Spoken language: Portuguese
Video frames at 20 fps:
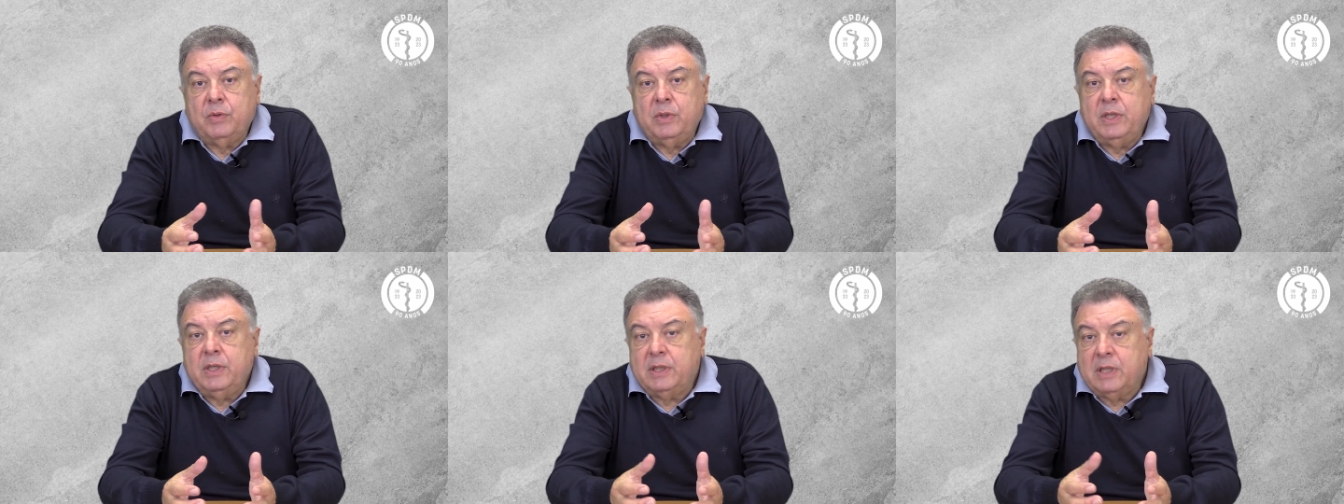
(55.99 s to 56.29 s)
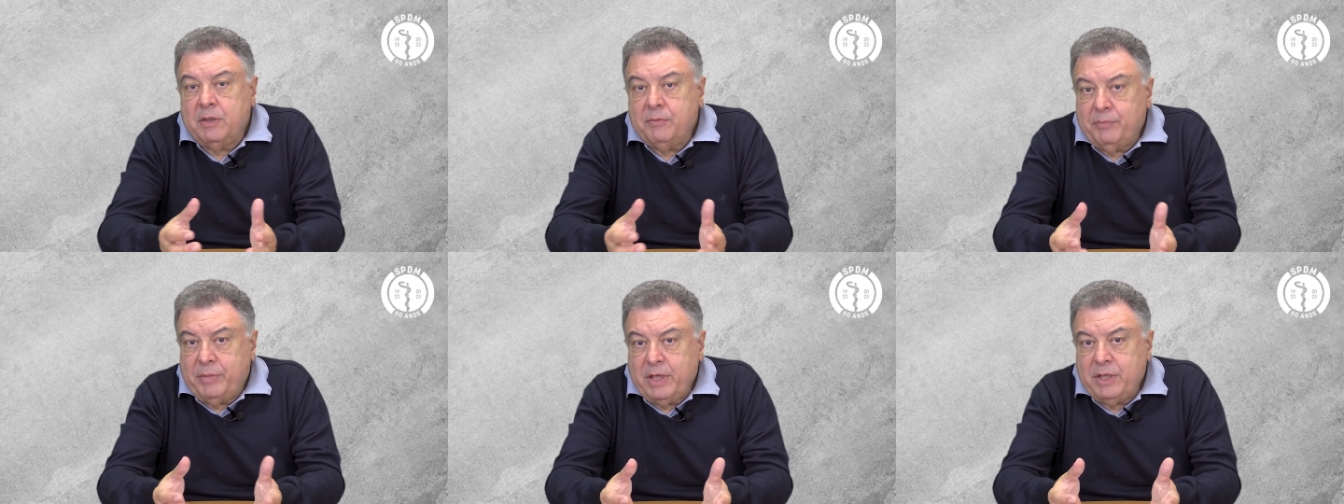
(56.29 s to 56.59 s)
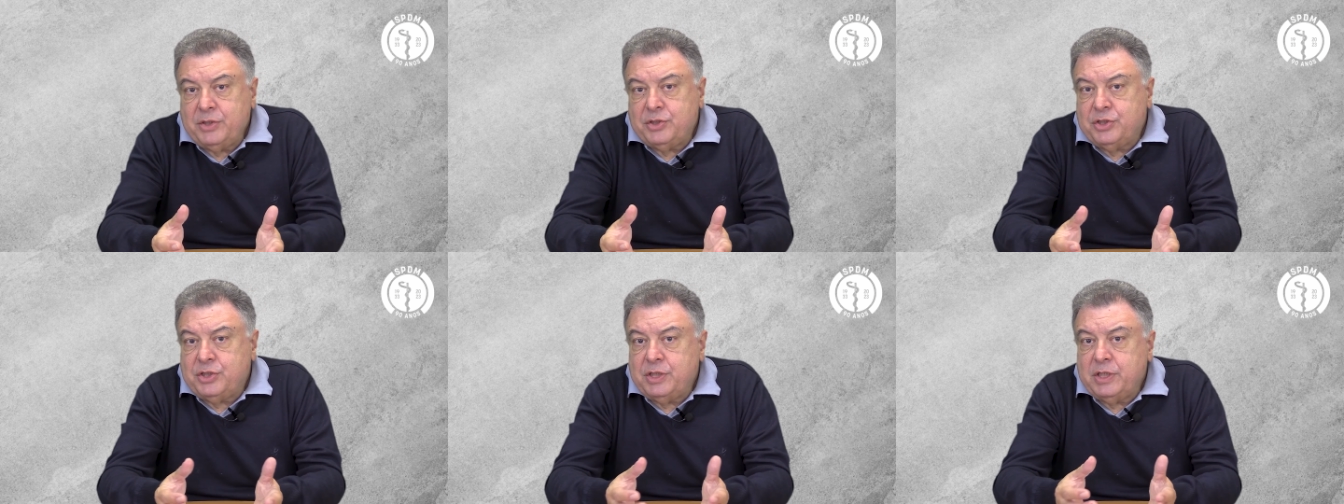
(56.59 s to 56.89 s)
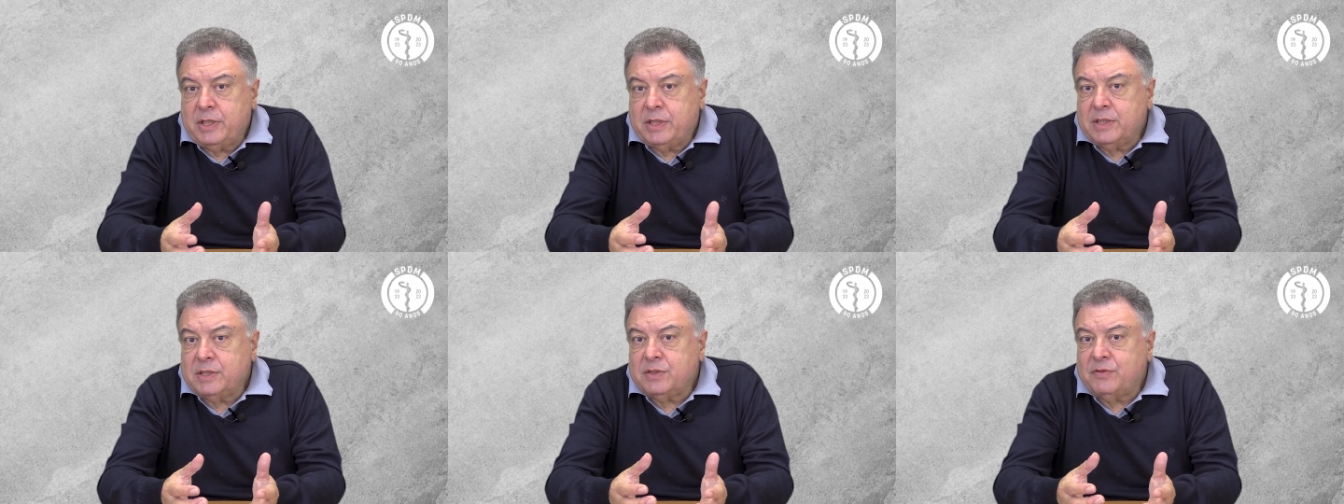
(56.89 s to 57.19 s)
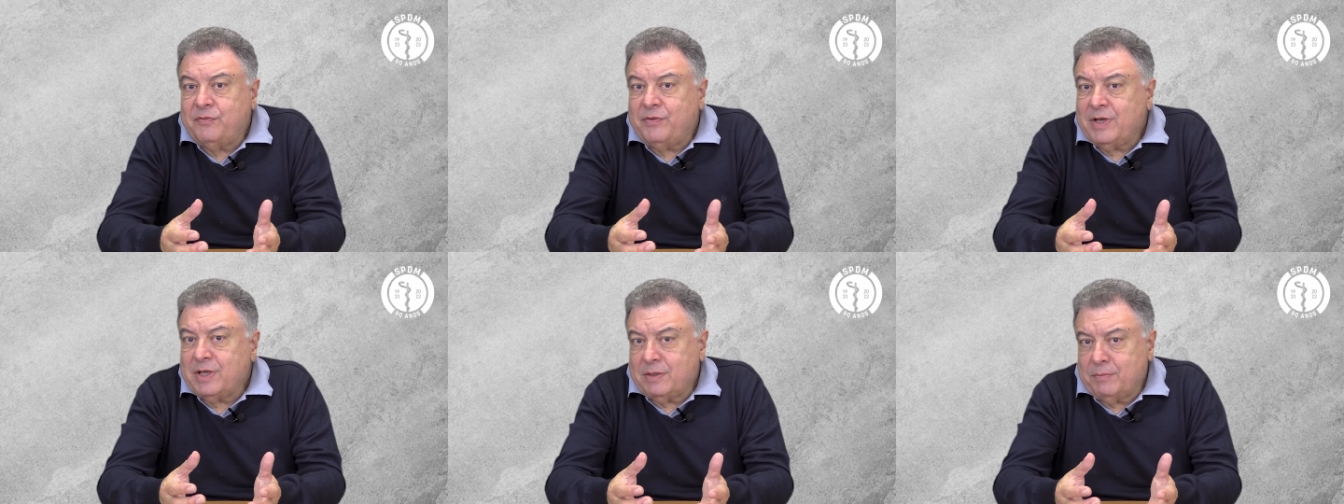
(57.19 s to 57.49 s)
e também
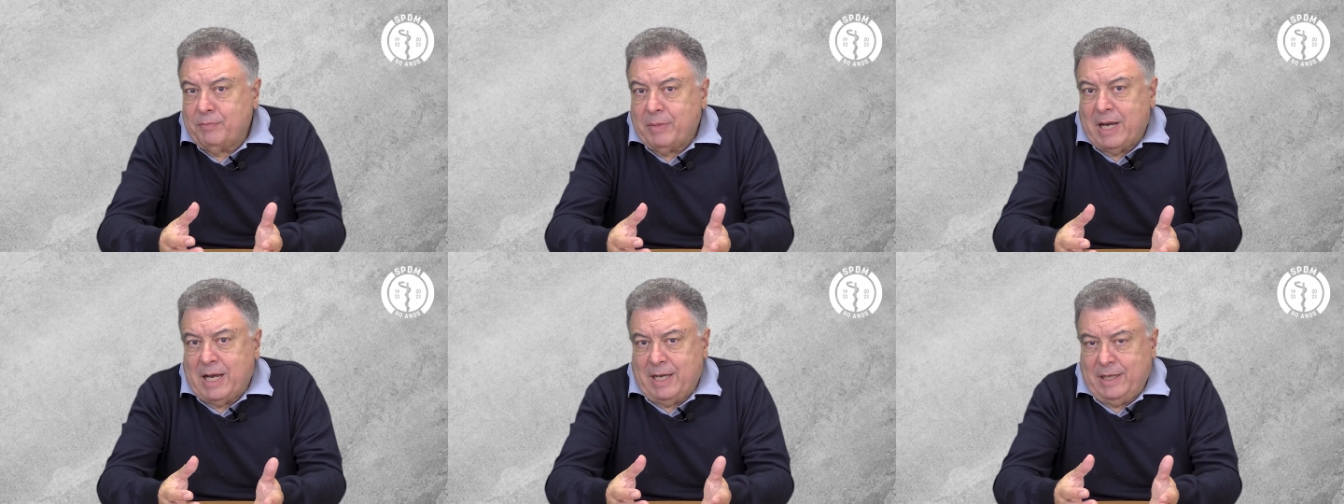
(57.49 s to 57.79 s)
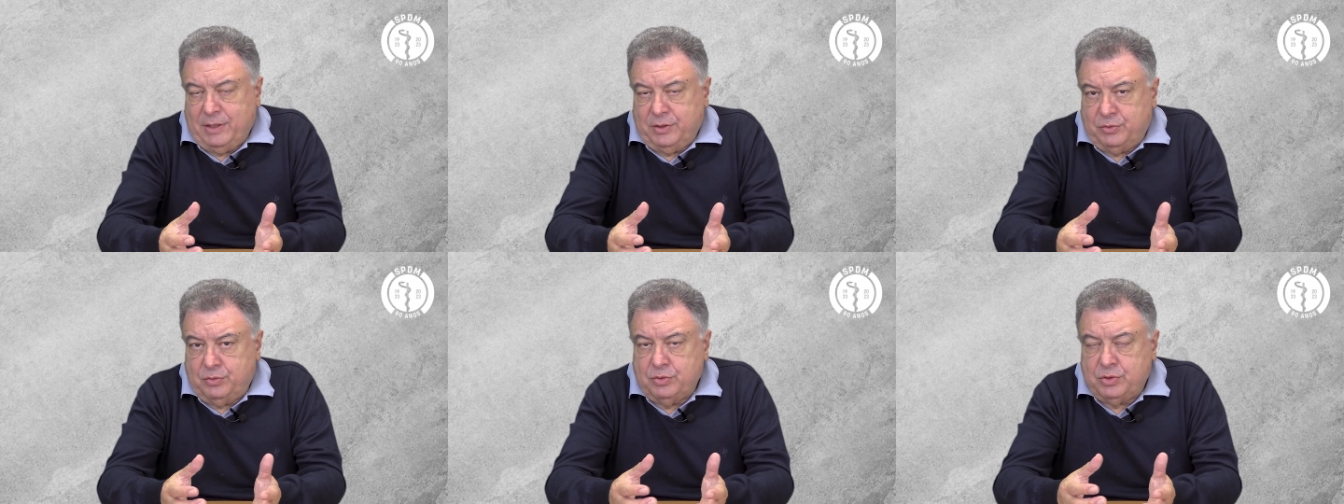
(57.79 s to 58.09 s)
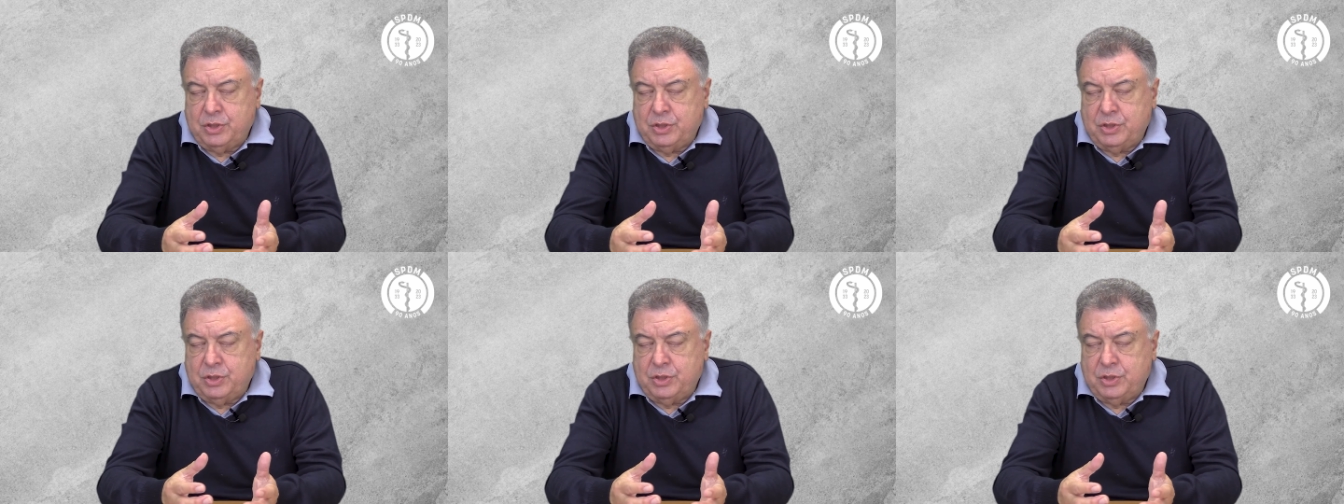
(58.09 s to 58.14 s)
tiques verbais.